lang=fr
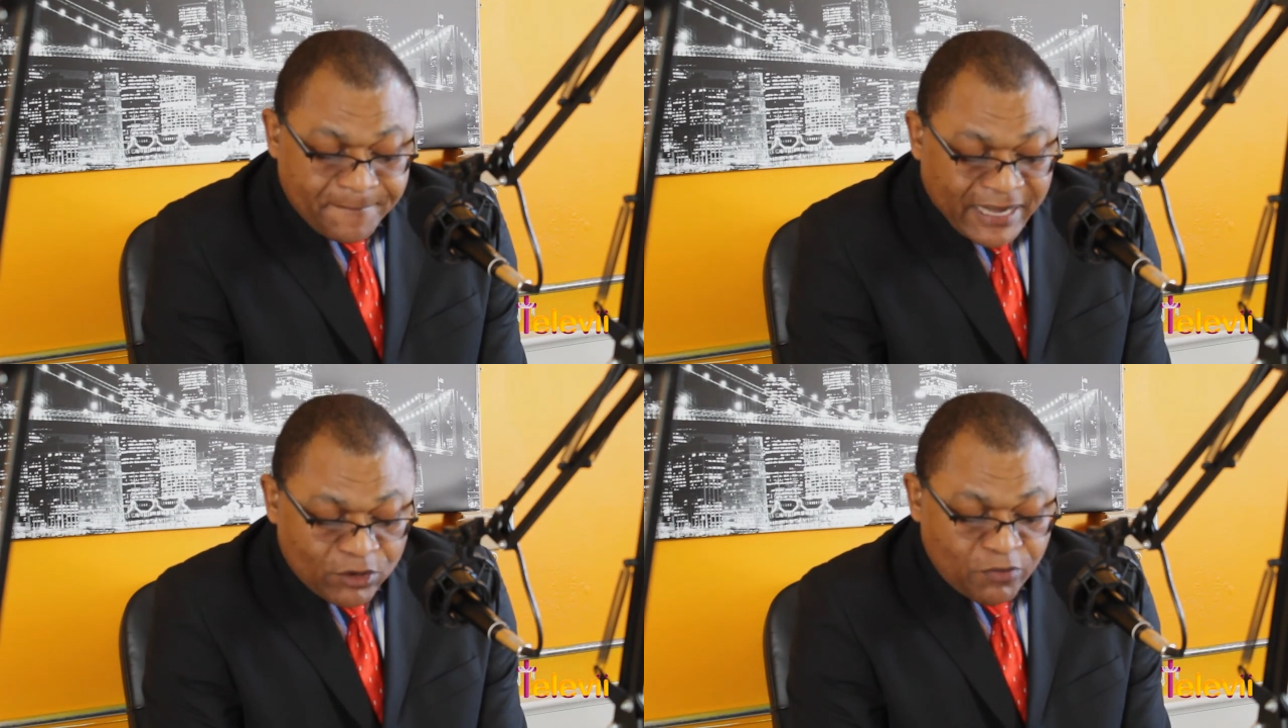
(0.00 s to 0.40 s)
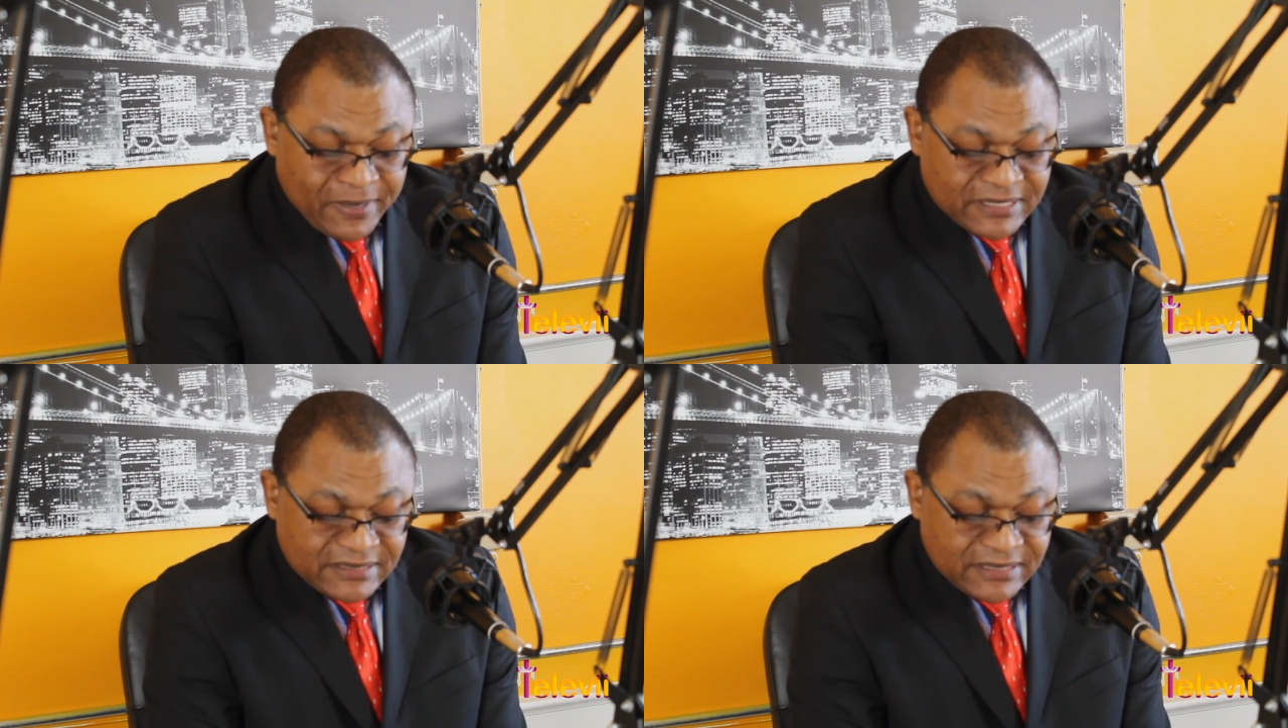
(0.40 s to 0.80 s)
par
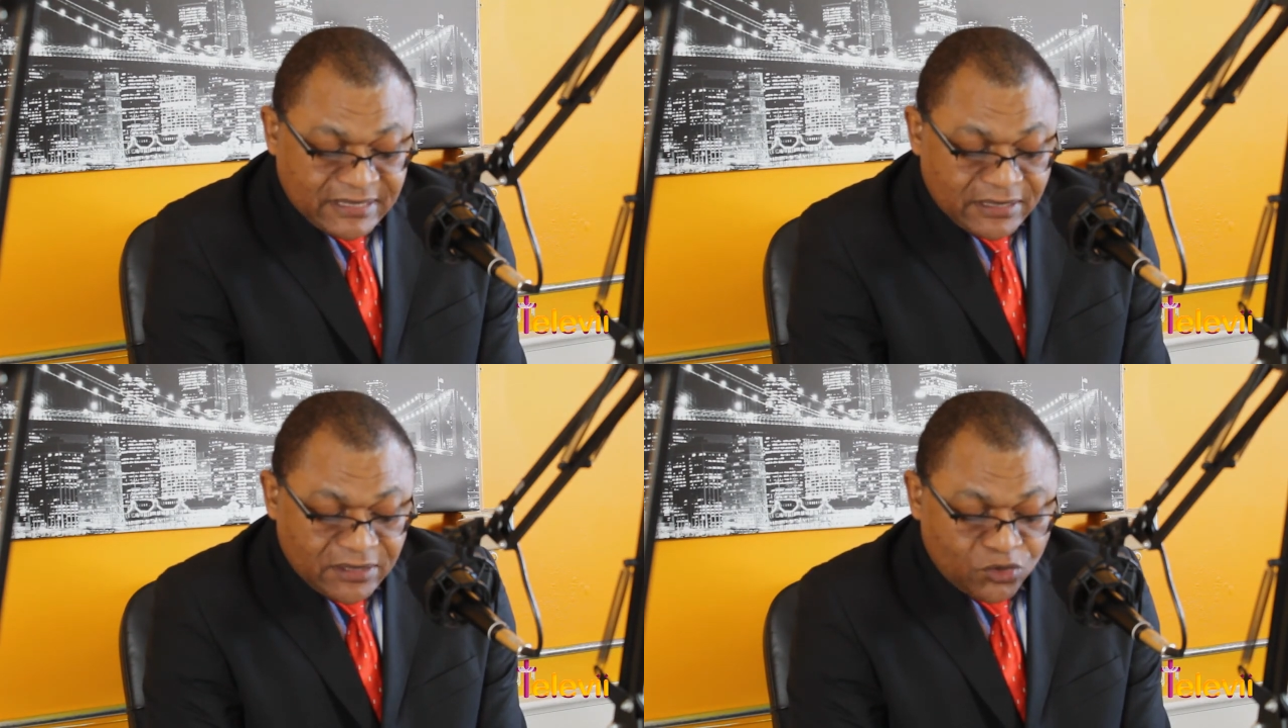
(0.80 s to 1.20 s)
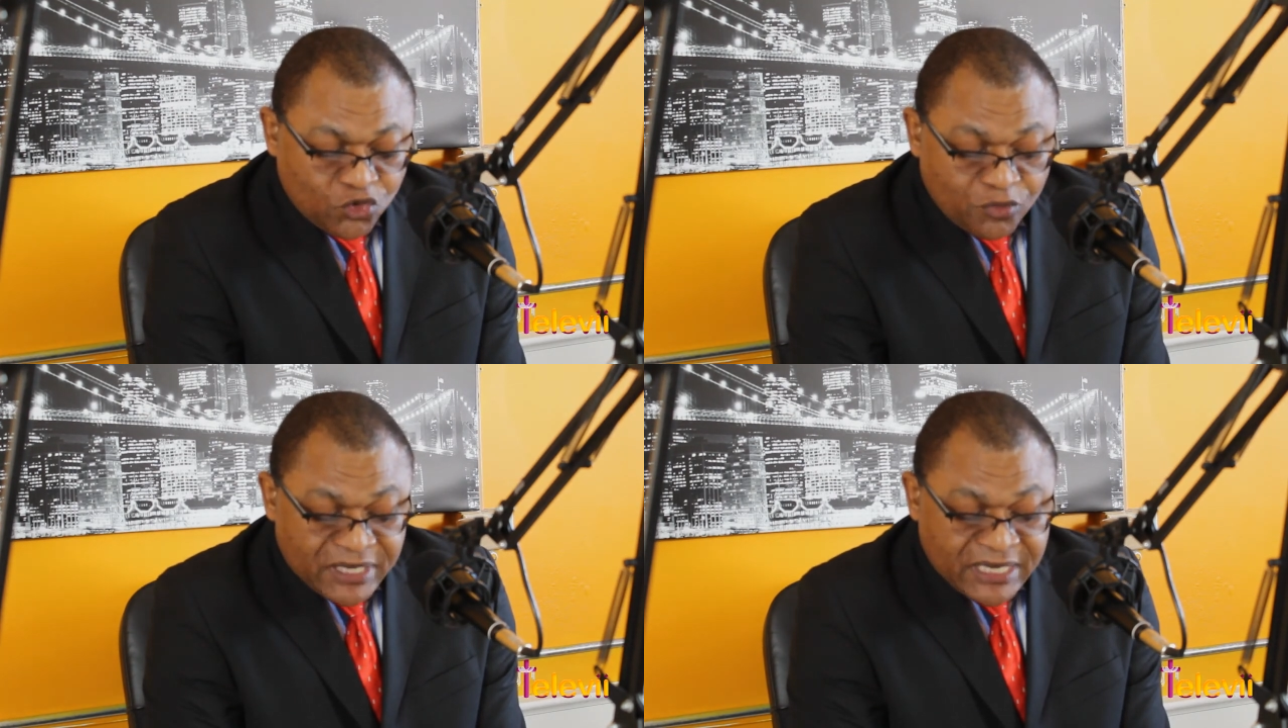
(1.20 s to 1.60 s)
le passé
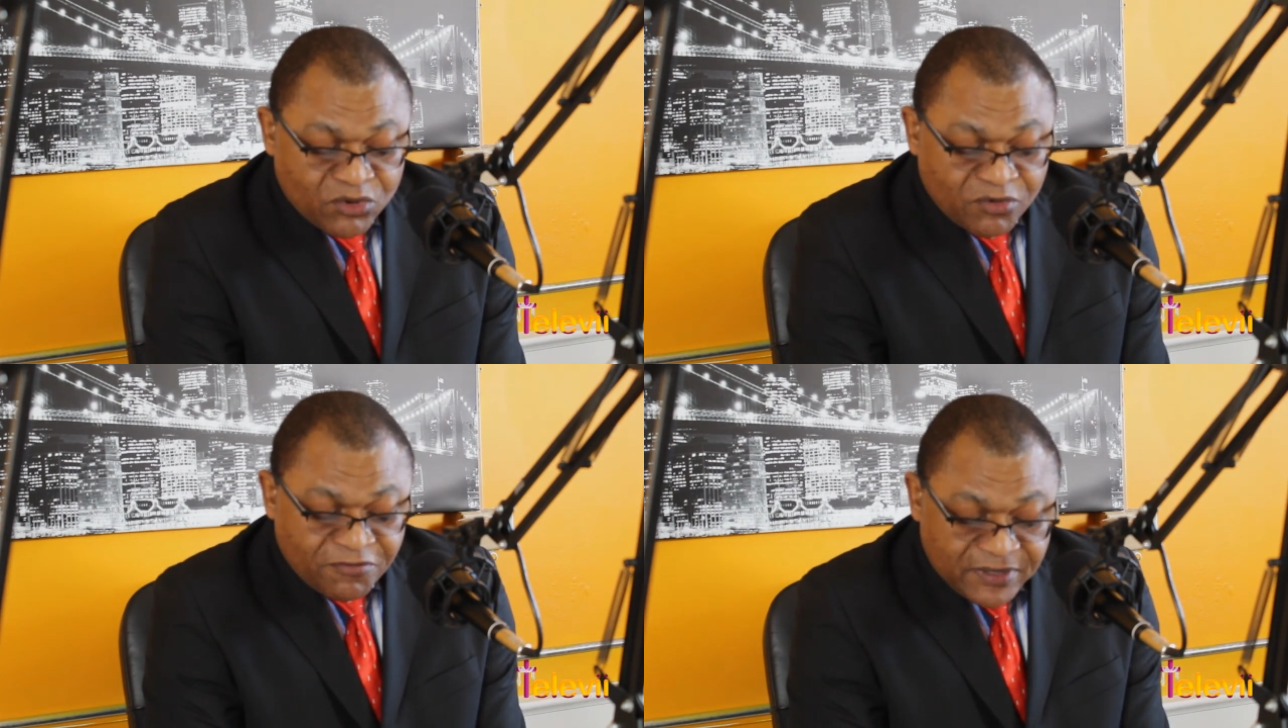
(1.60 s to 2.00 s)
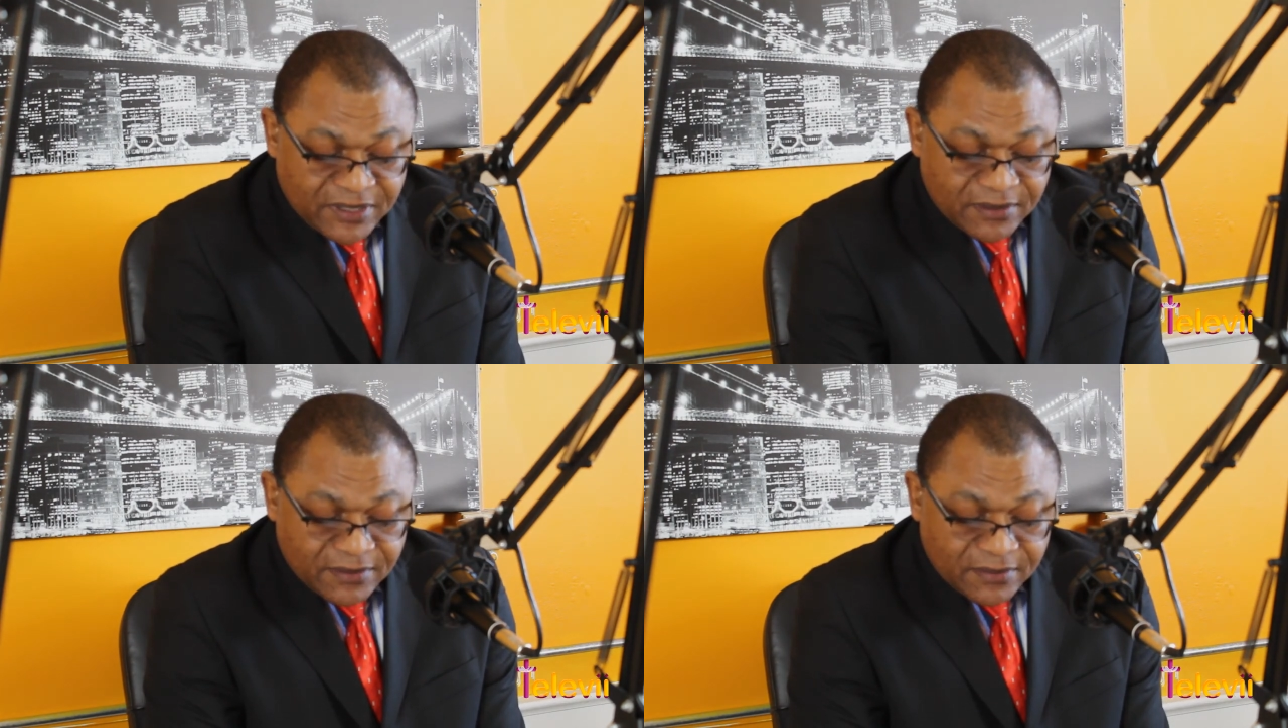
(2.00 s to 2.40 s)
dominé nos
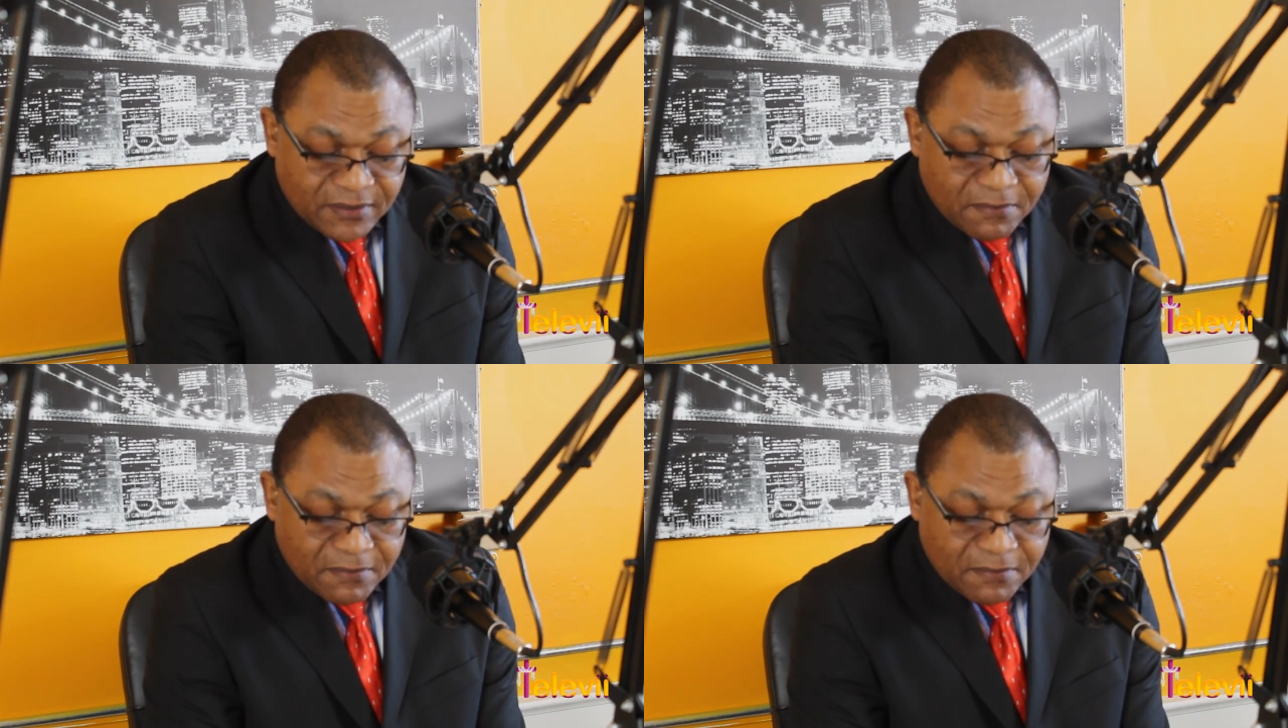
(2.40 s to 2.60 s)
vies,